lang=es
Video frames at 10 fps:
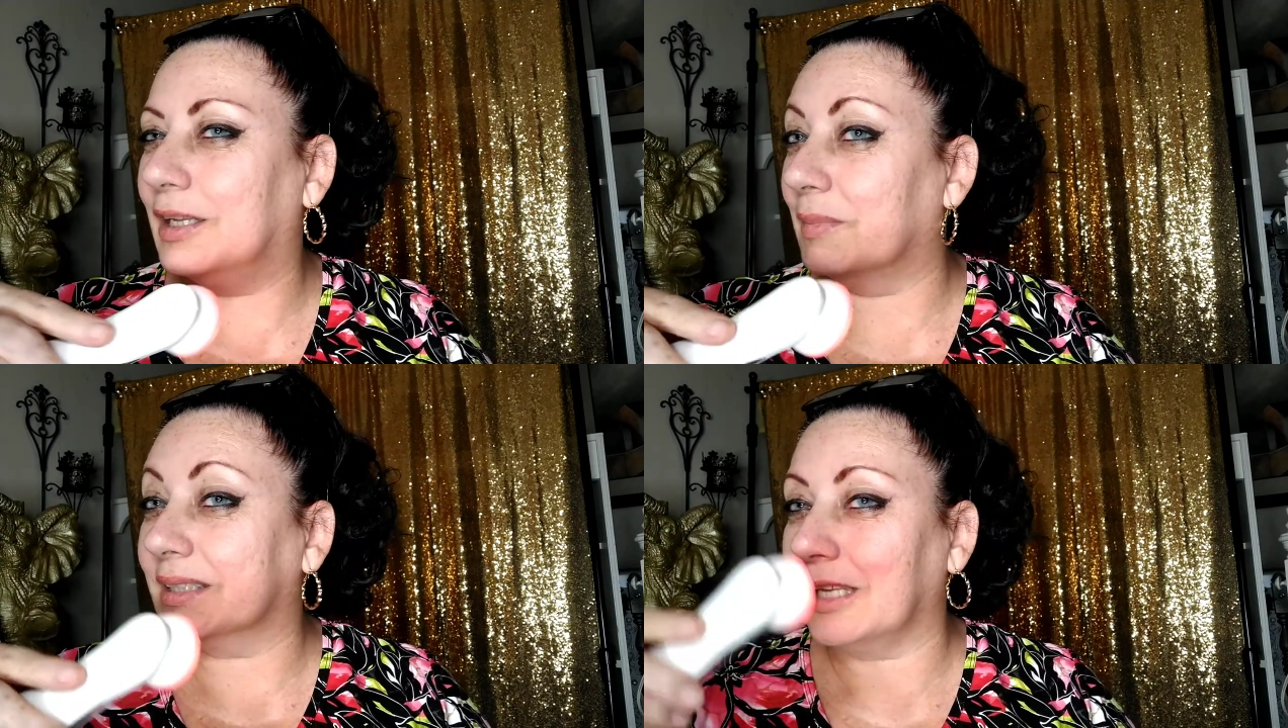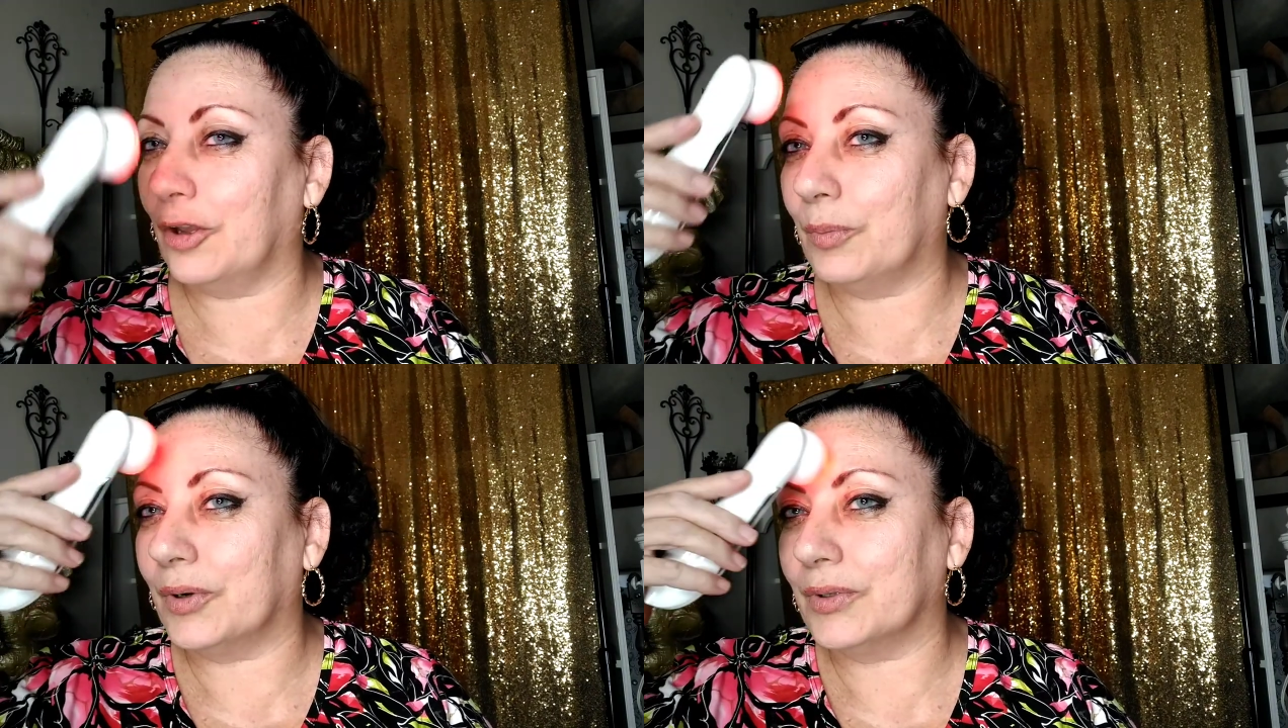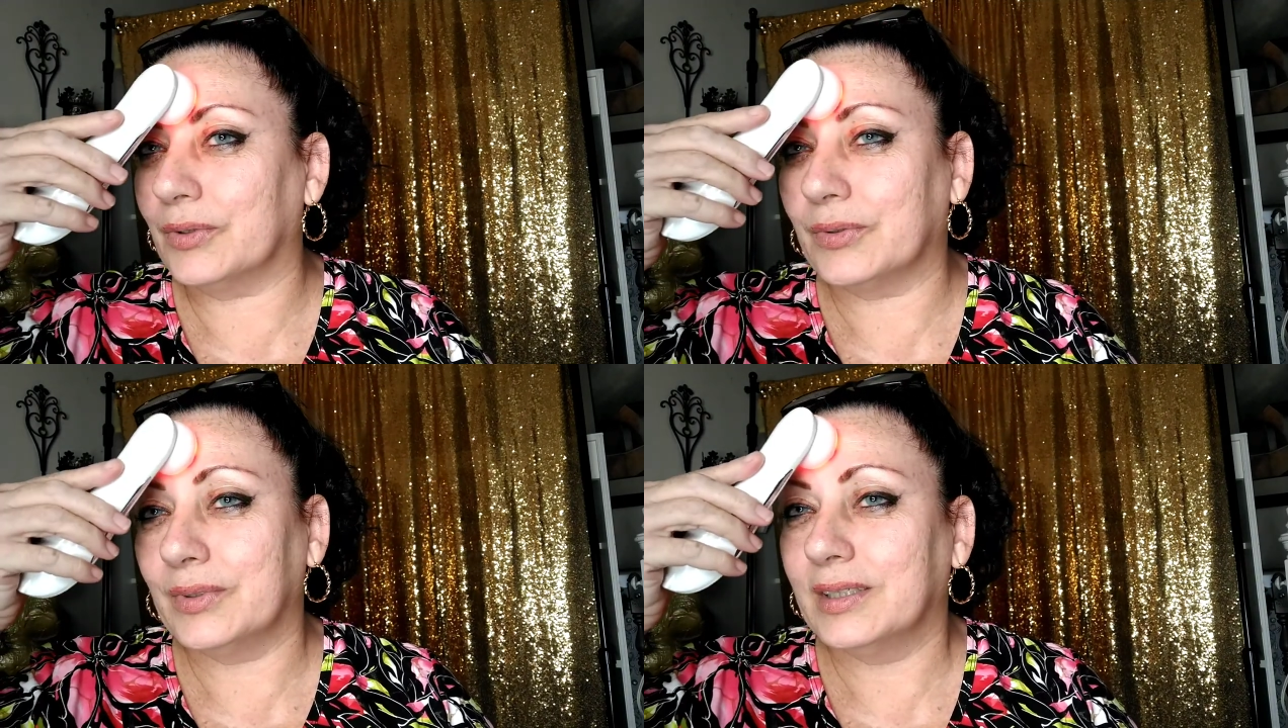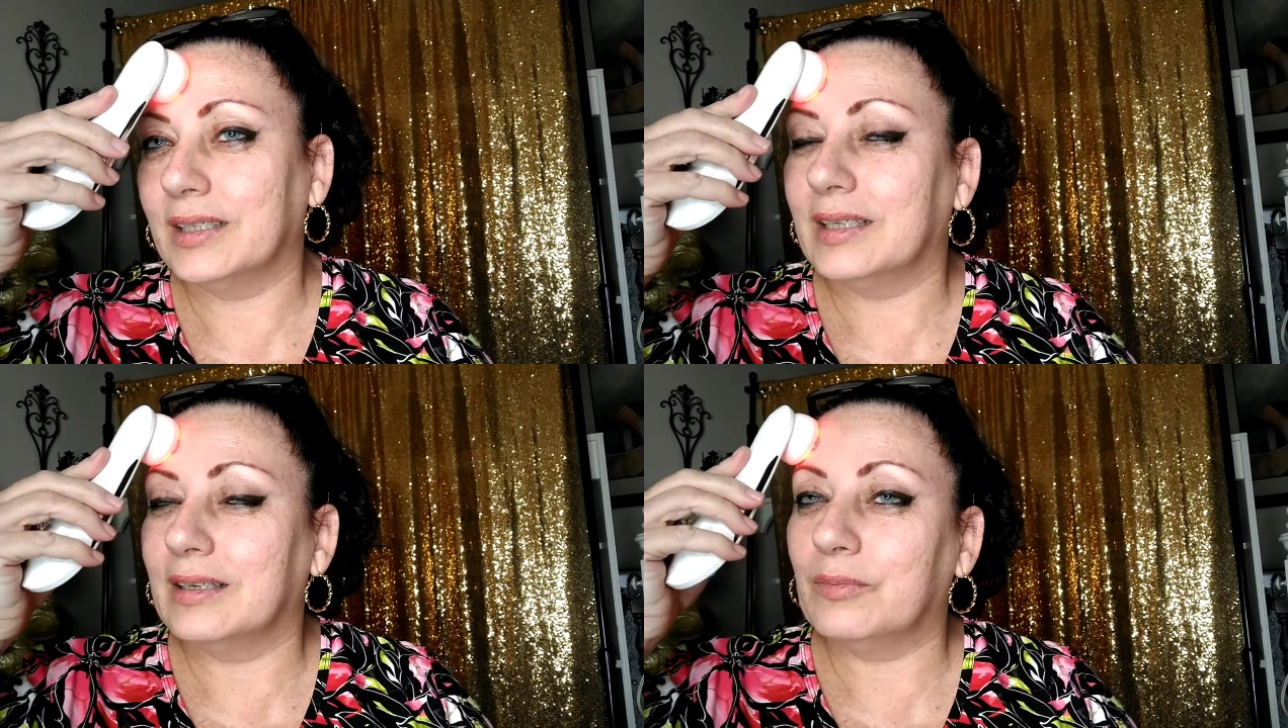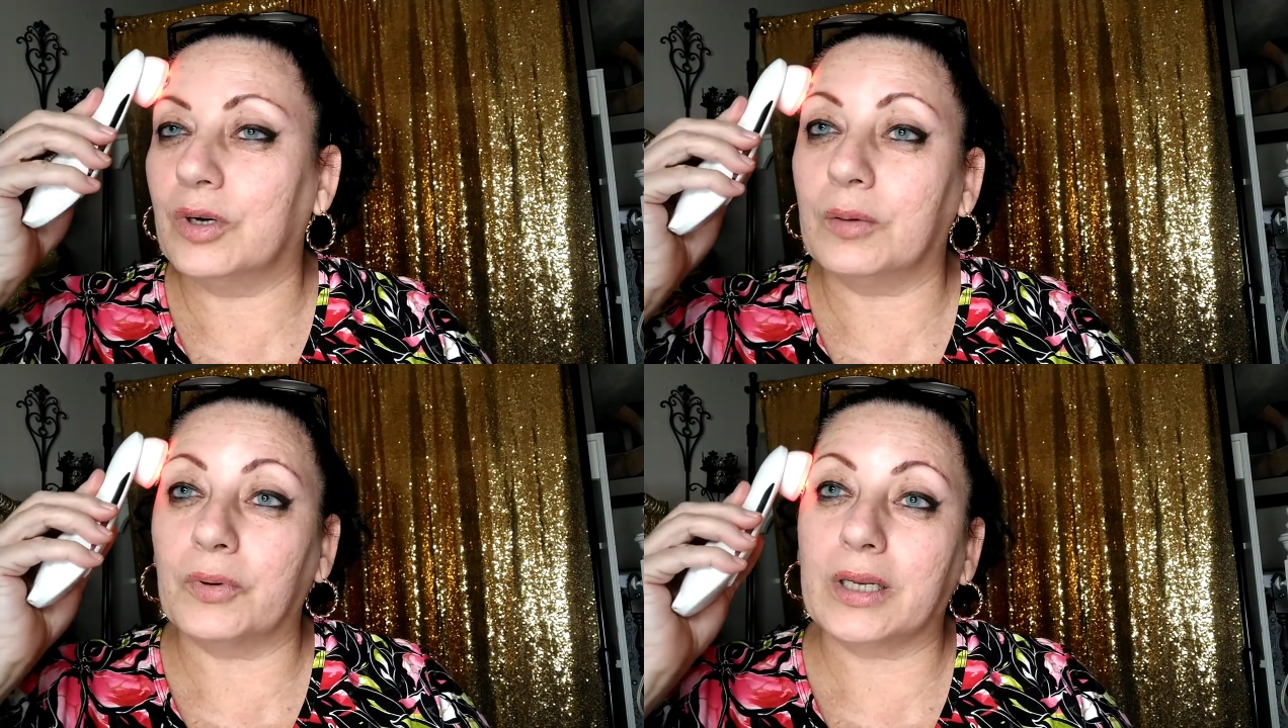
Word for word: Demasiado pronto. Bueno,